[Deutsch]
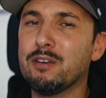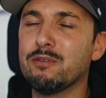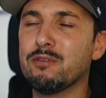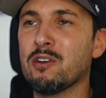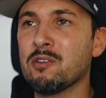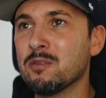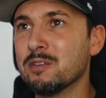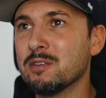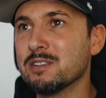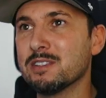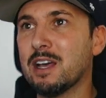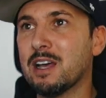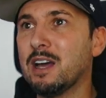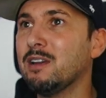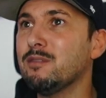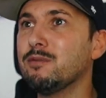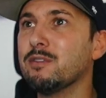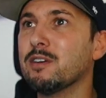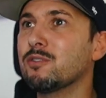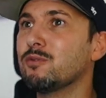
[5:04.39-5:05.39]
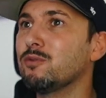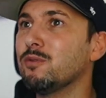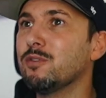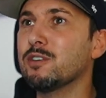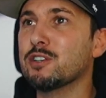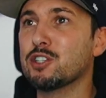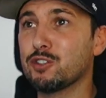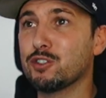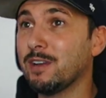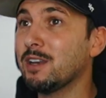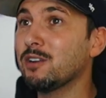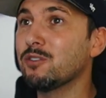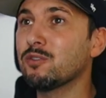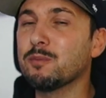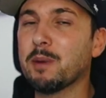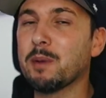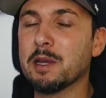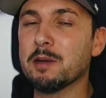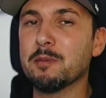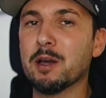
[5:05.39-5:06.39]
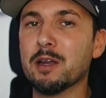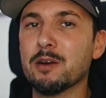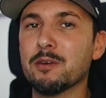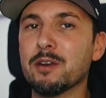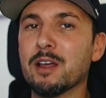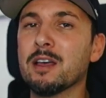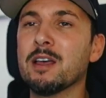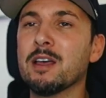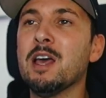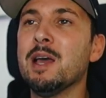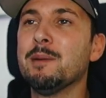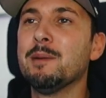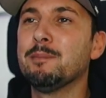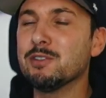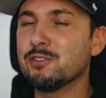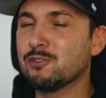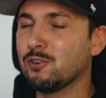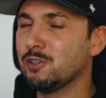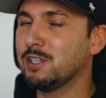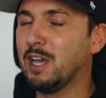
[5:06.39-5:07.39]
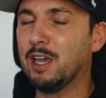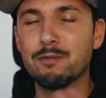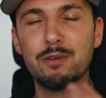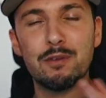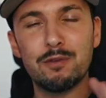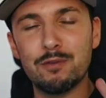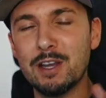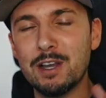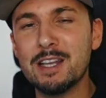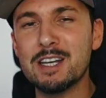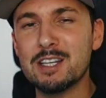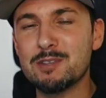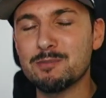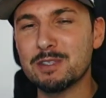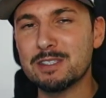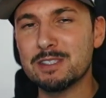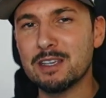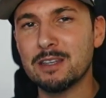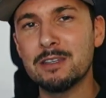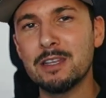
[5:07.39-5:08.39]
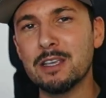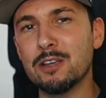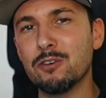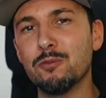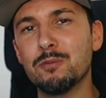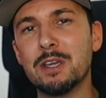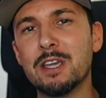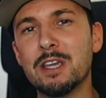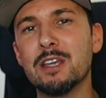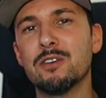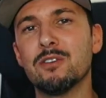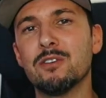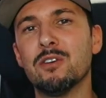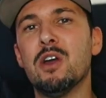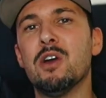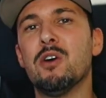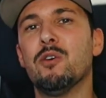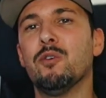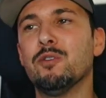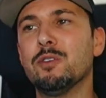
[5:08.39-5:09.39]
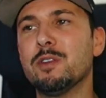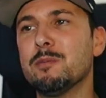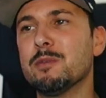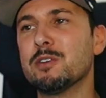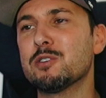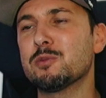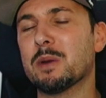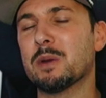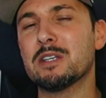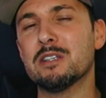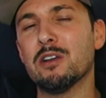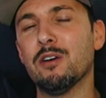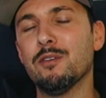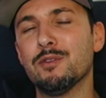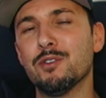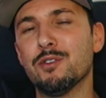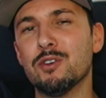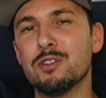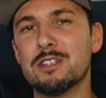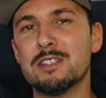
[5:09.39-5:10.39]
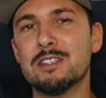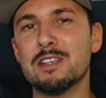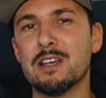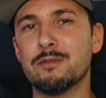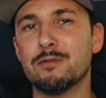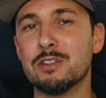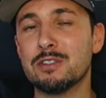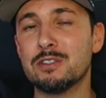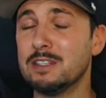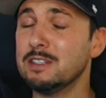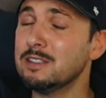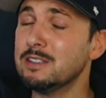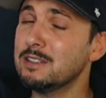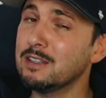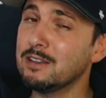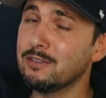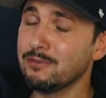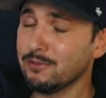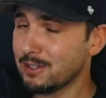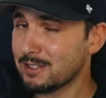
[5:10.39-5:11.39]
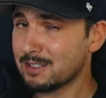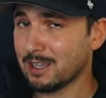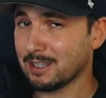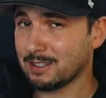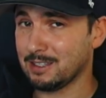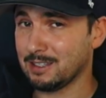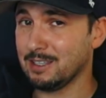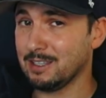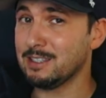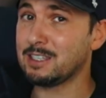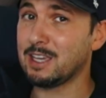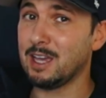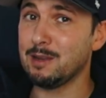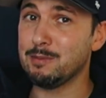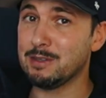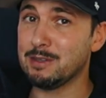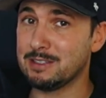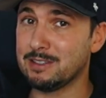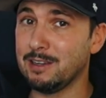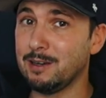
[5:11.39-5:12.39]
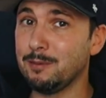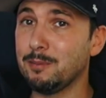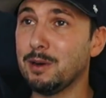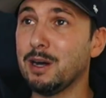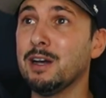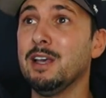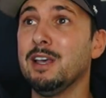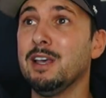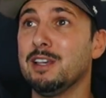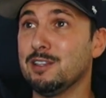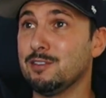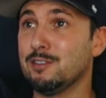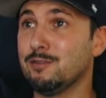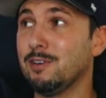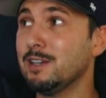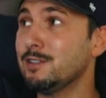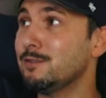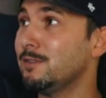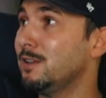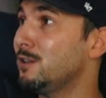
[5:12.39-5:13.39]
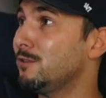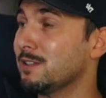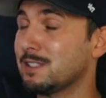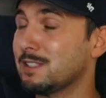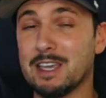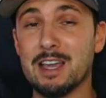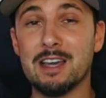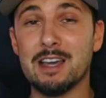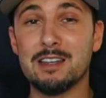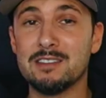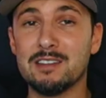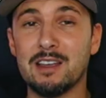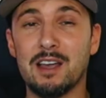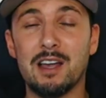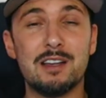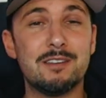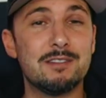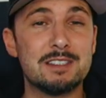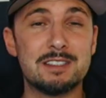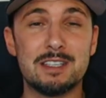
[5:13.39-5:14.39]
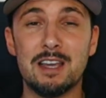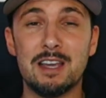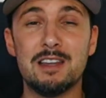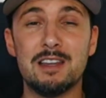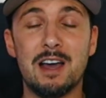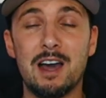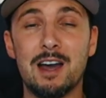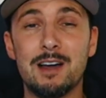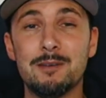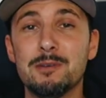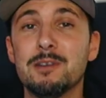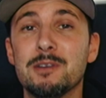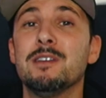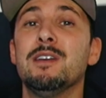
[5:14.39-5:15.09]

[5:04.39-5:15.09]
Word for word: von. Ist einfach nur Verschwendung, meiner Meinung nach. Man sollte einfach pfleglich mit seinen Dingen umgehen und dementsprechend auf solche Sachen verzichten. Wie gesagt, ich kenne mich selber. Ich weiß, wenn ich was gerne trage, was gerne habe,